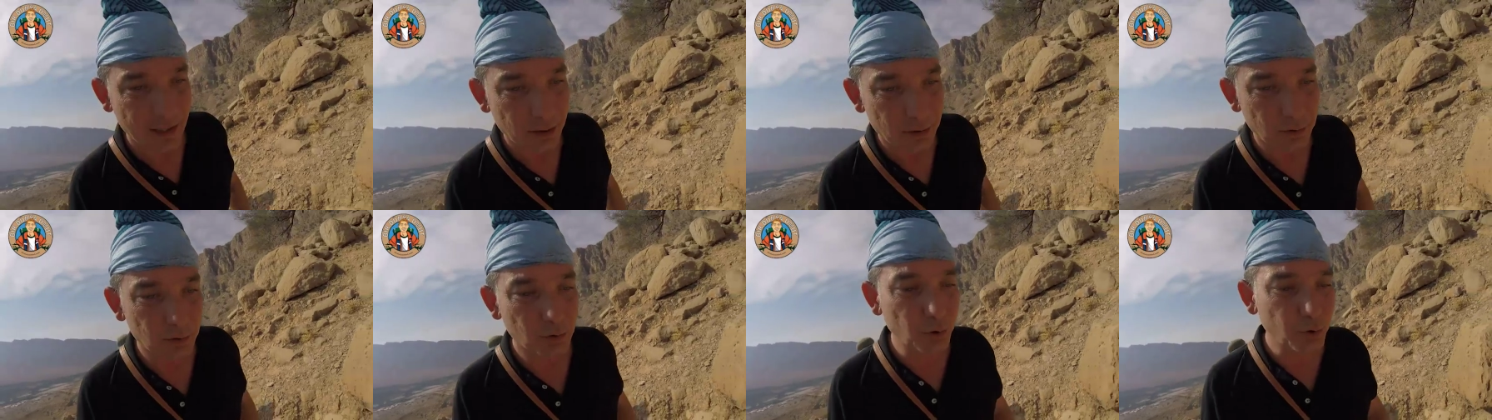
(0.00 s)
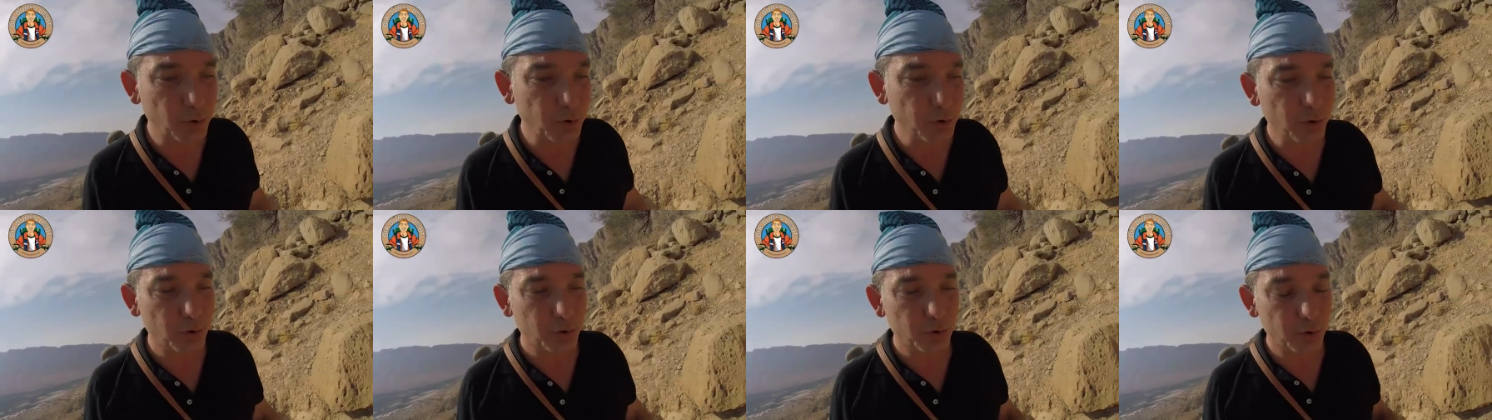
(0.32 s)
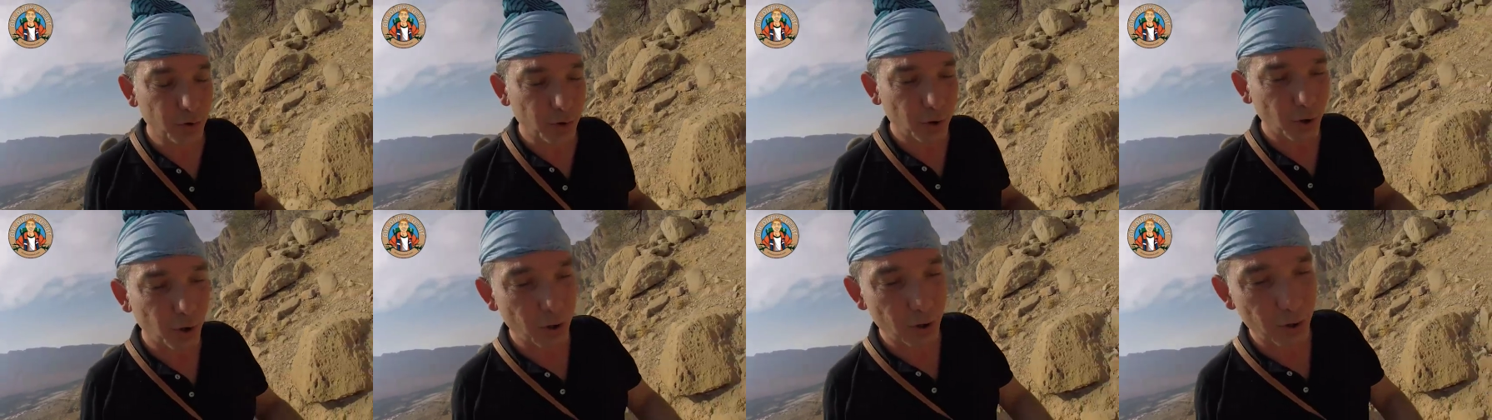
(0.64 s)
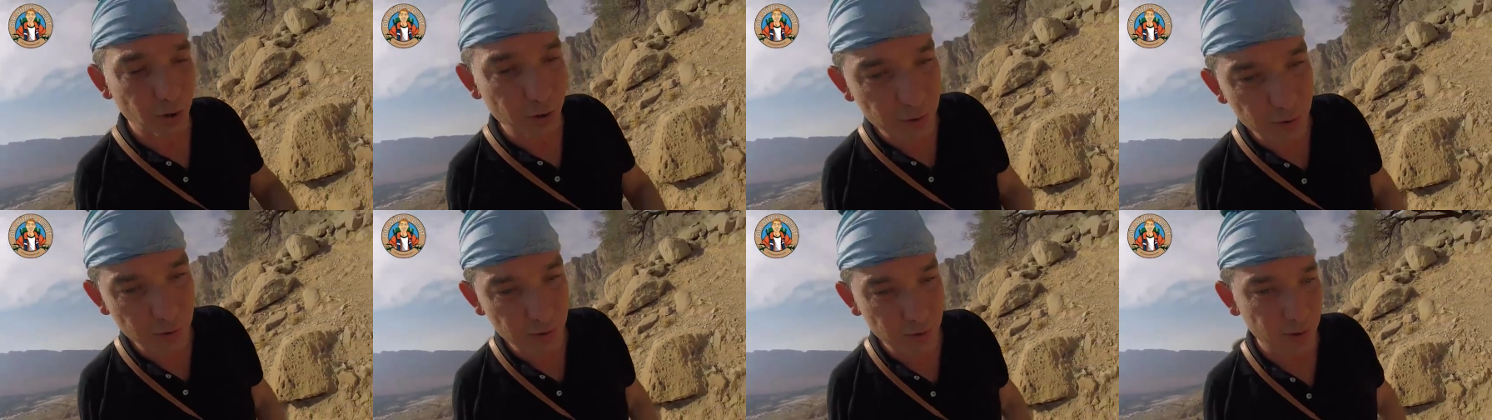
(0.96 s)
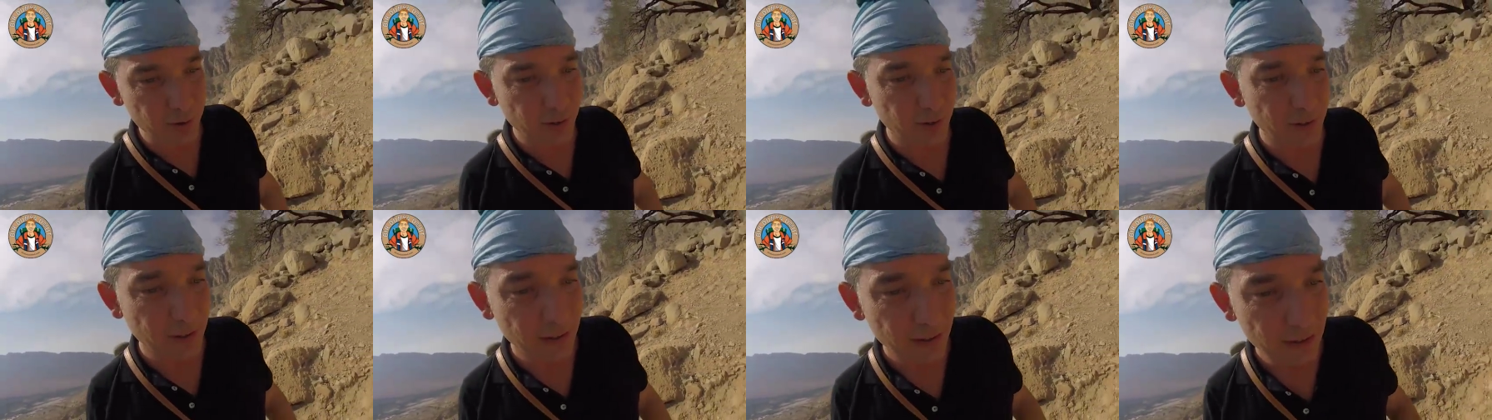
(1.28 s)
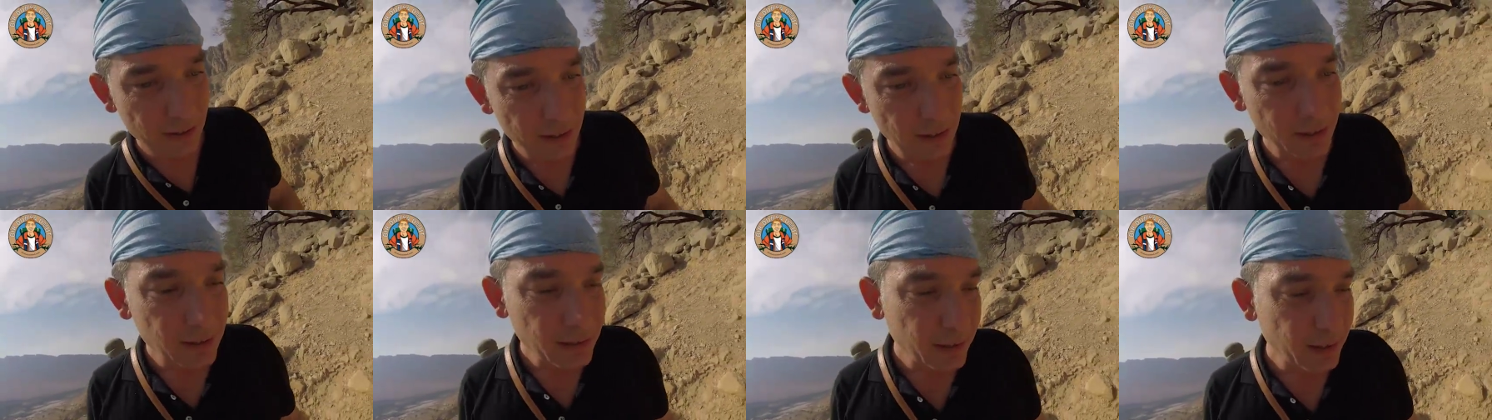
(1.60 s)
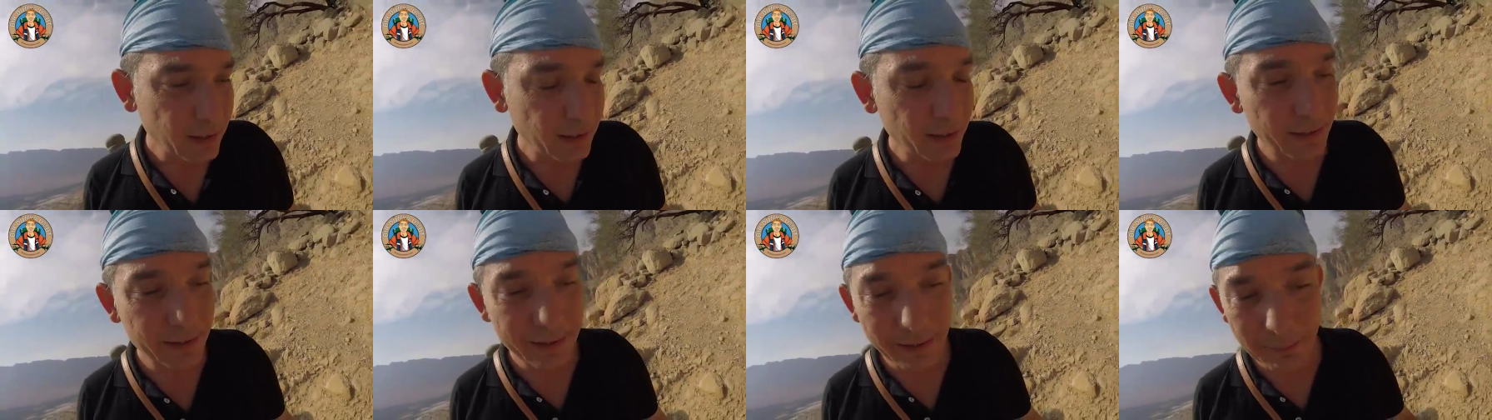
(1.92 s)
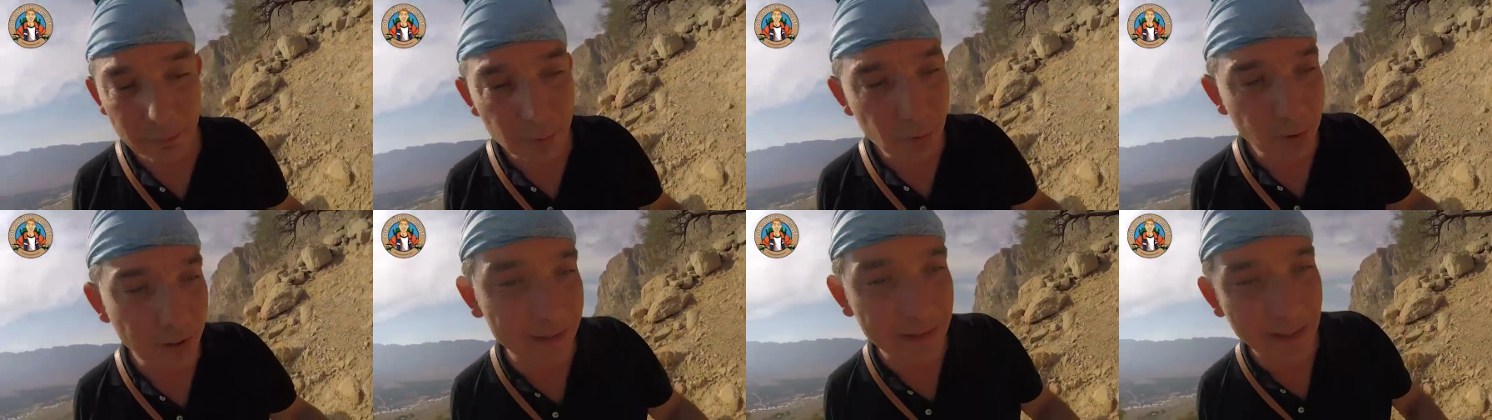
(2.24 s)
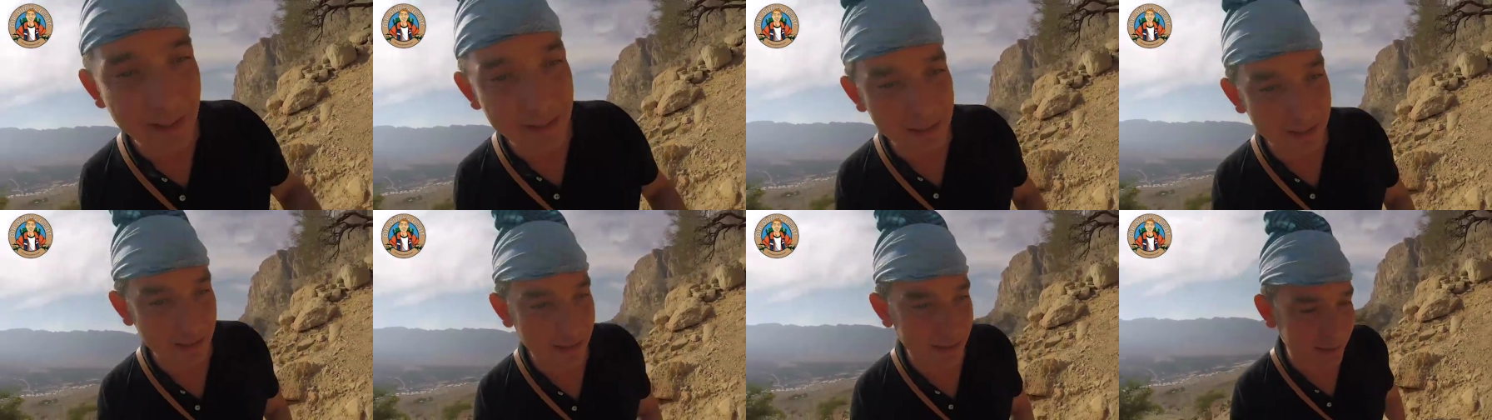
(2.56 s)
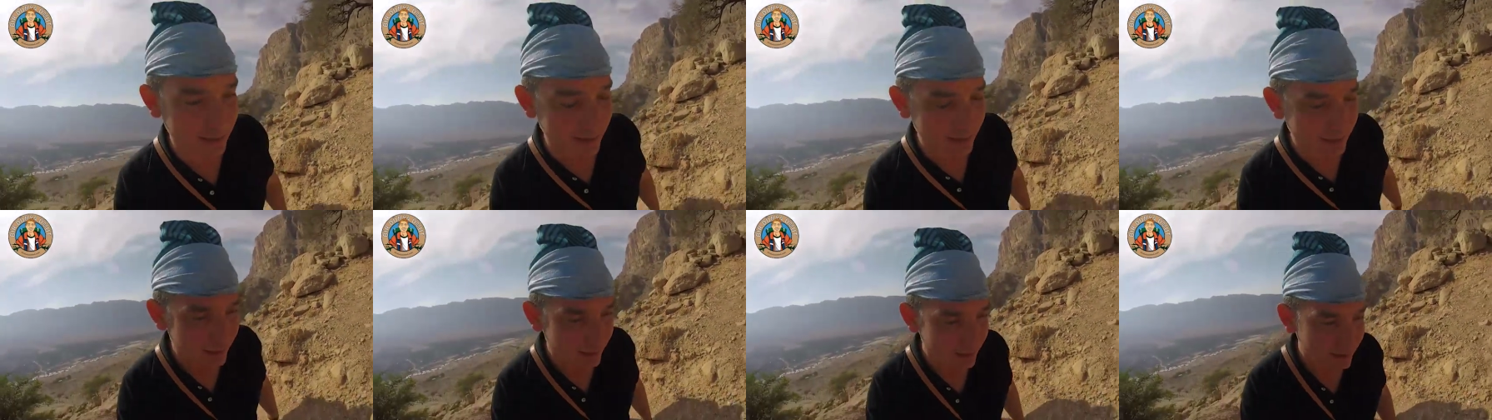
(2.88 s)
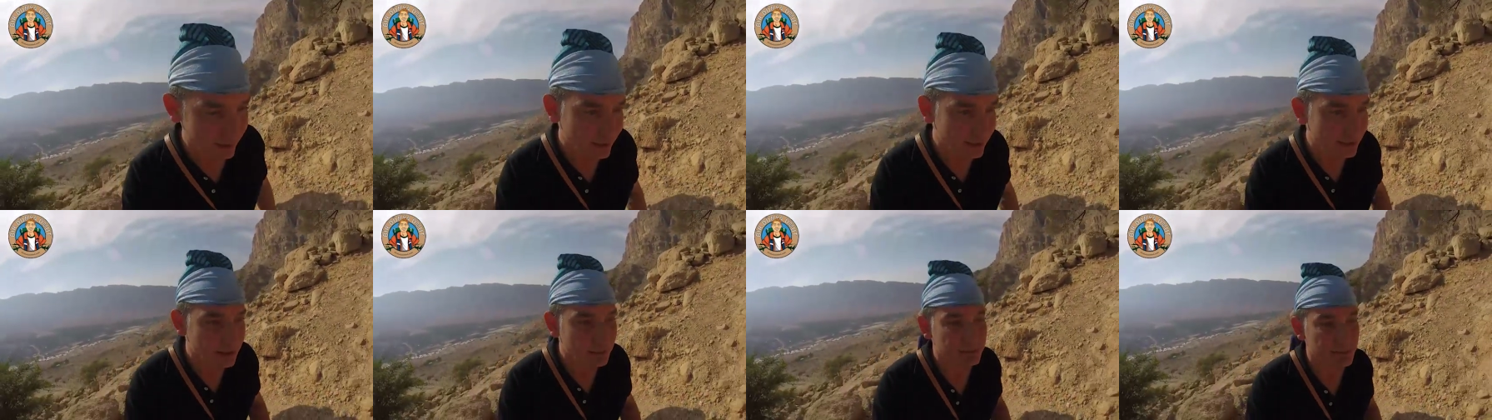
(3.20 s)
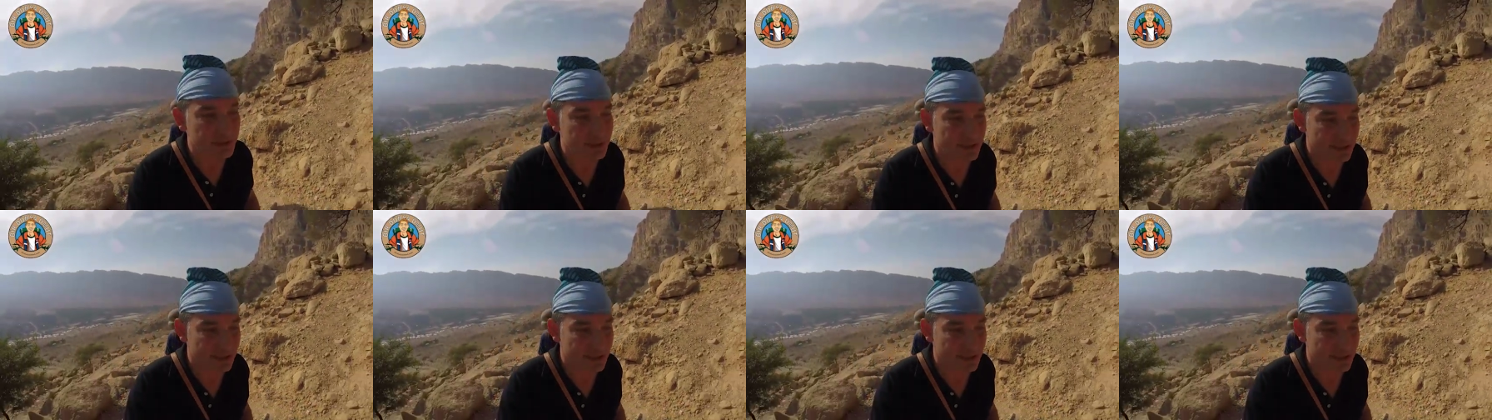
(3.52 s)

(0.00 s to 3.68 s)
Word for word: donuyorduk. Yani bu kadar bir